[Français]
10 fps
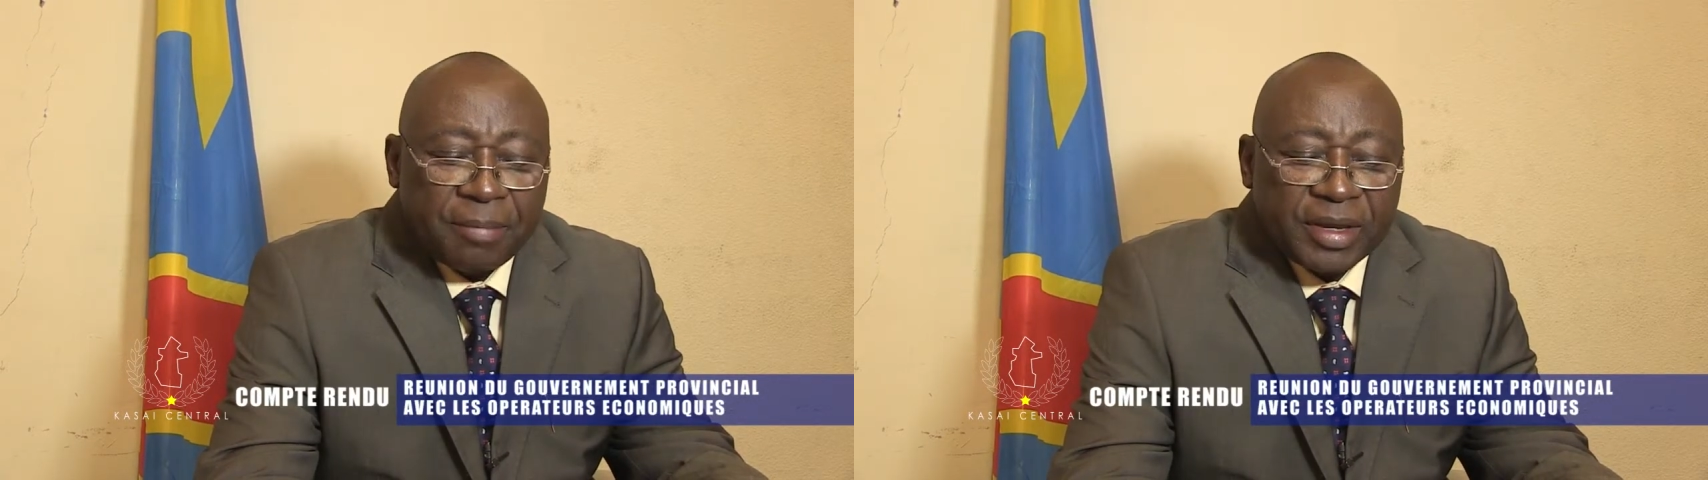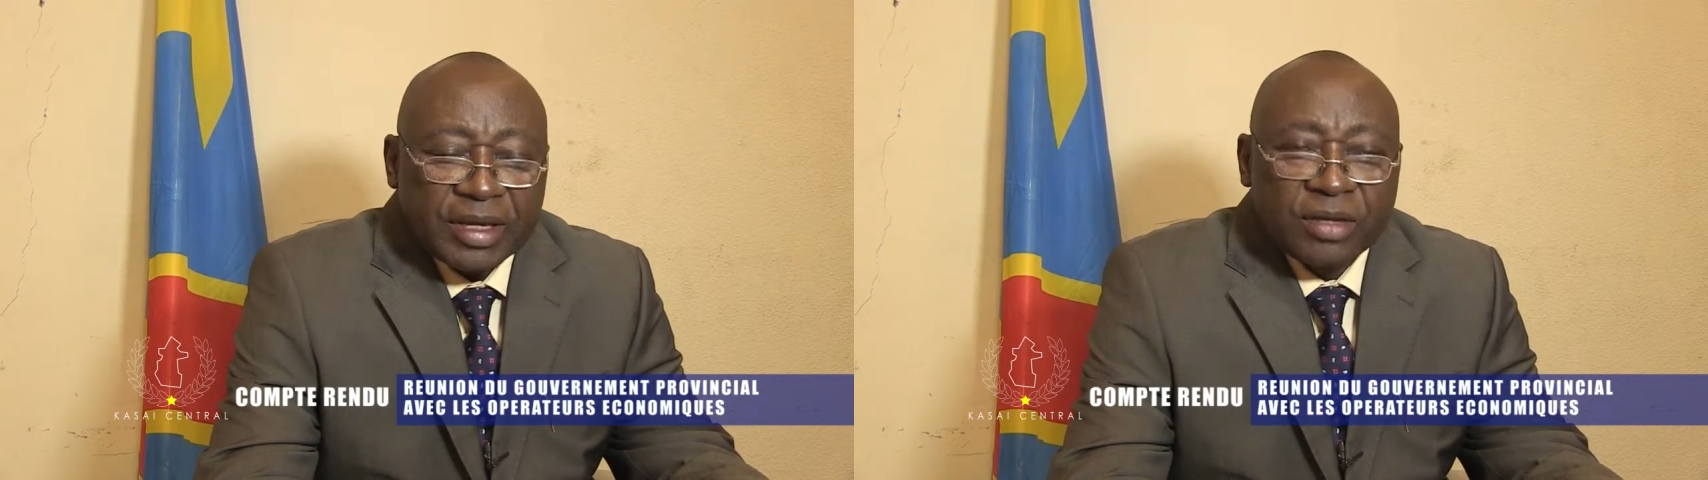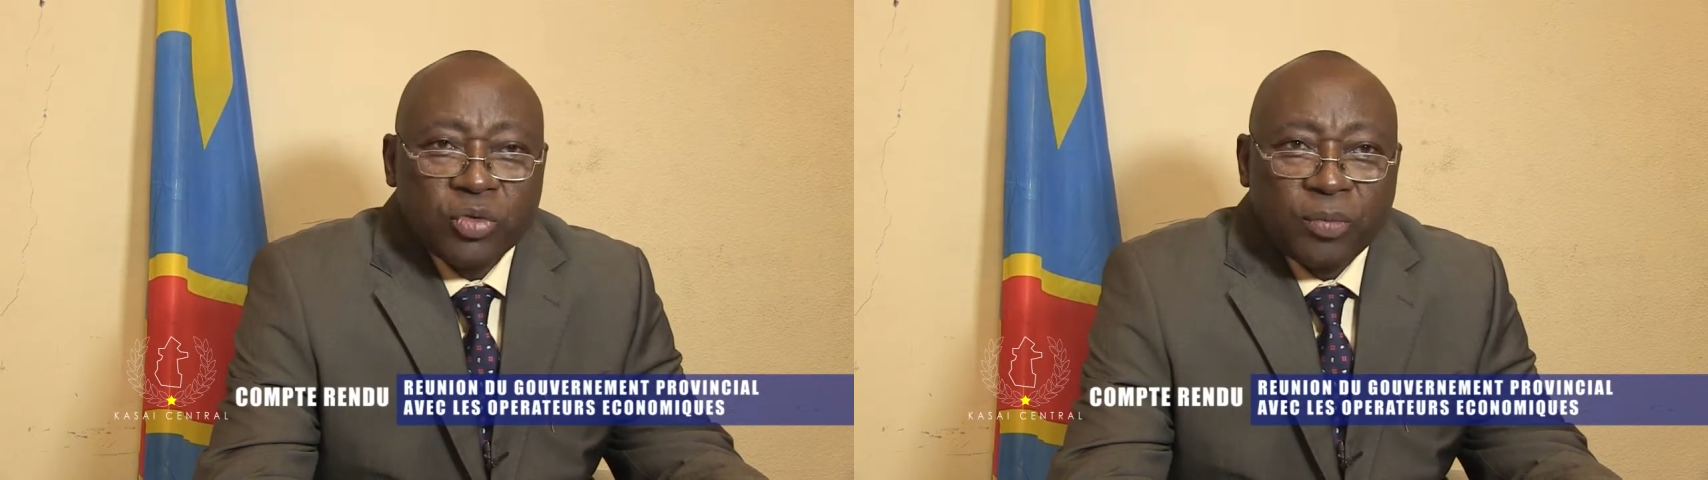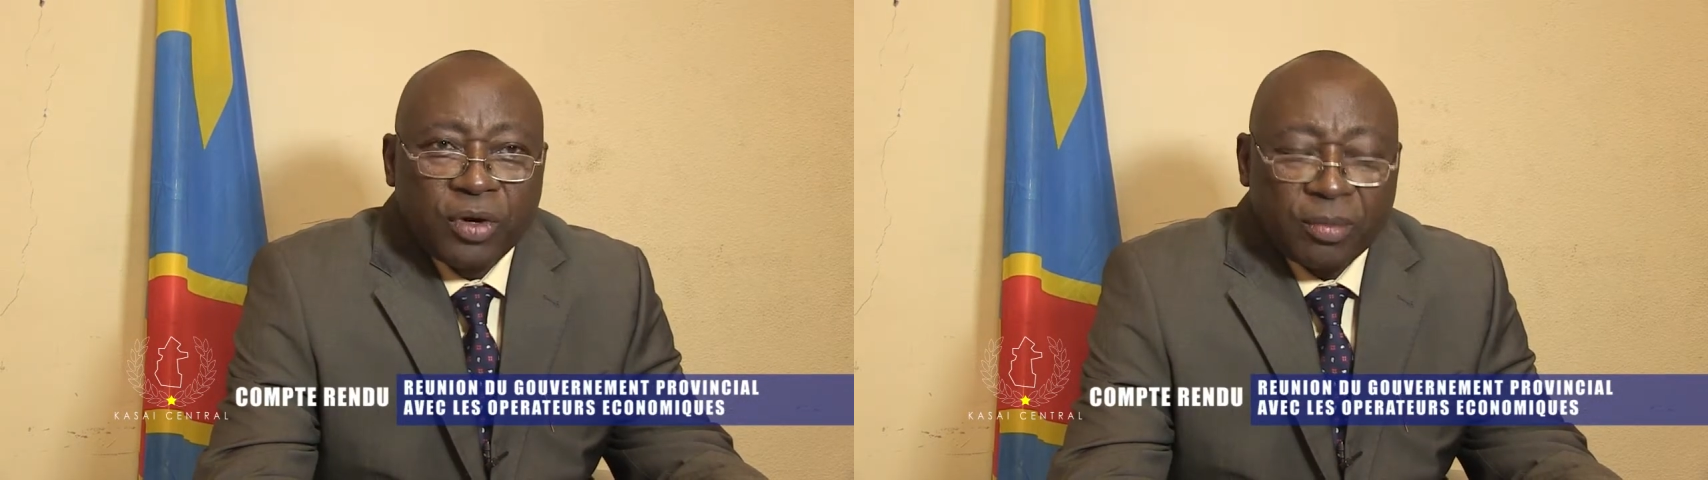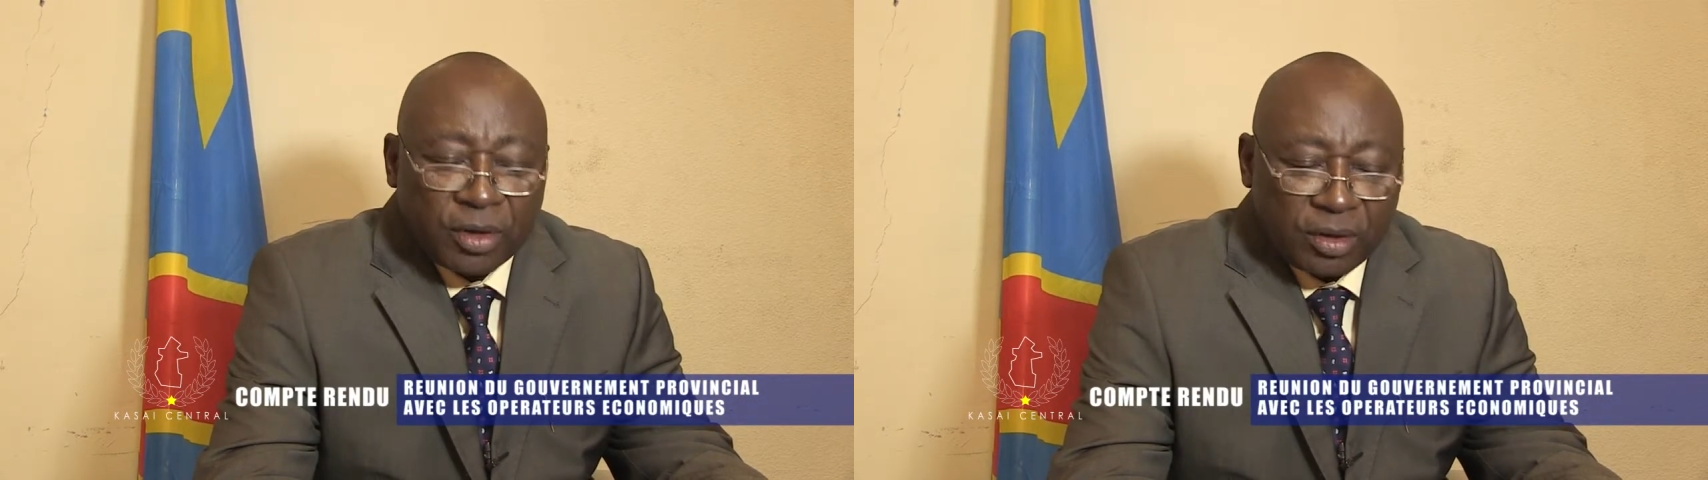payés
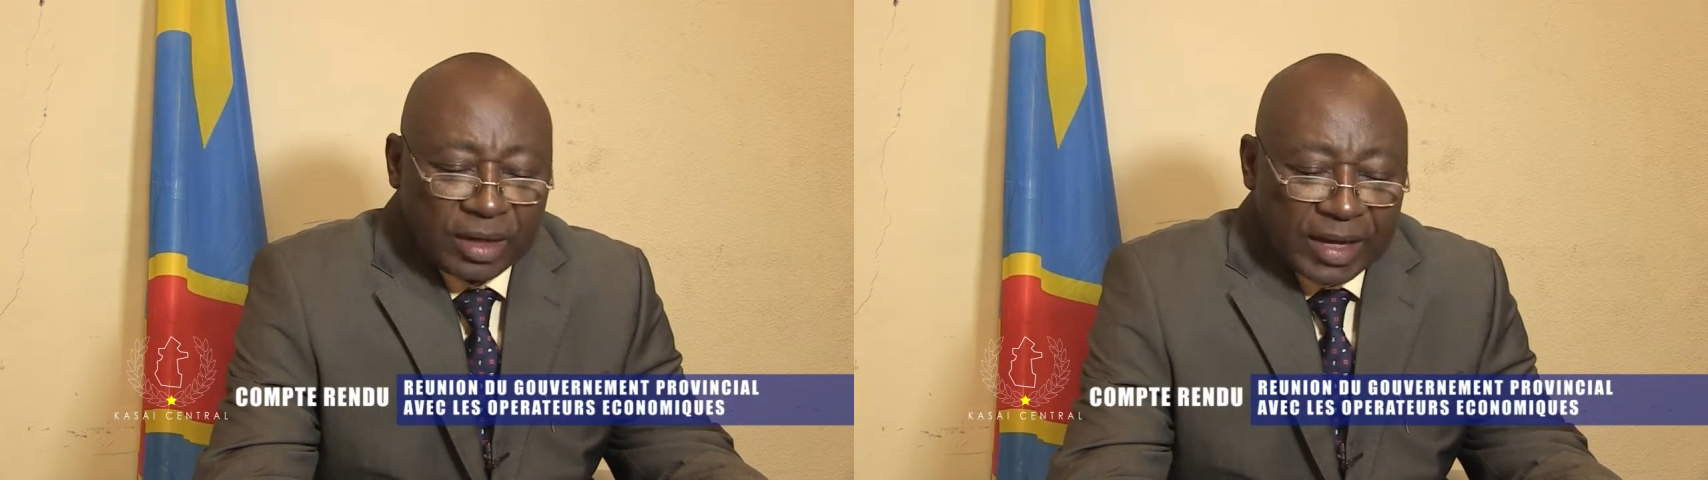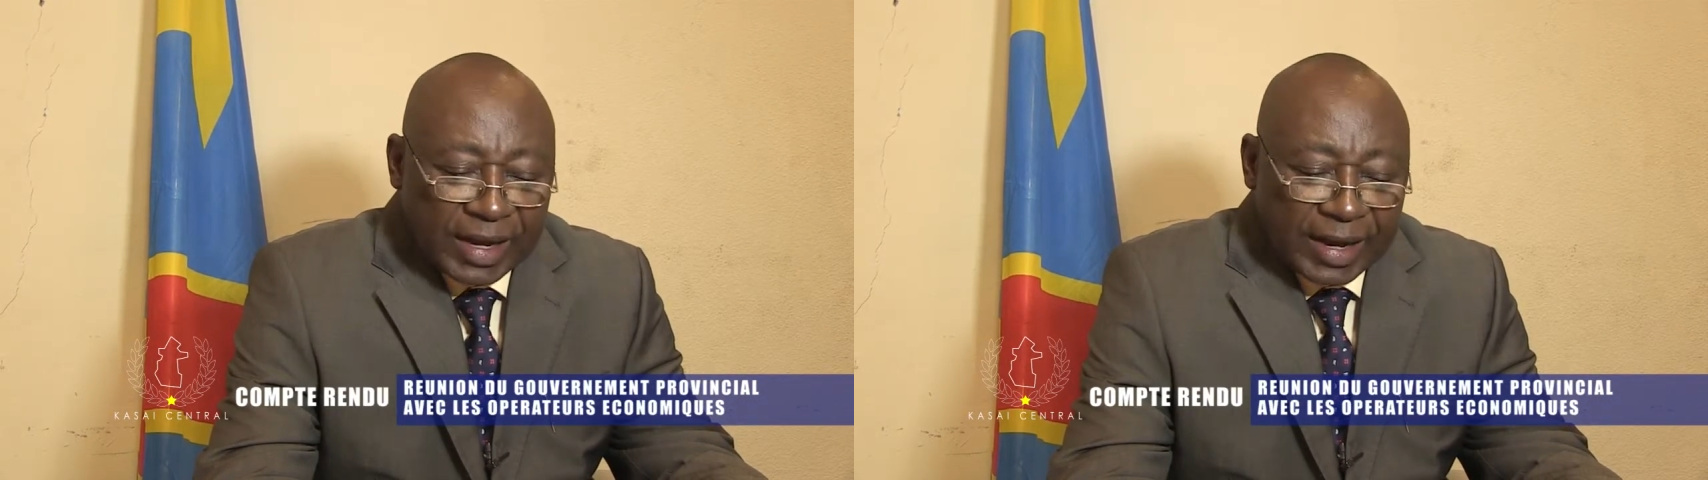doublement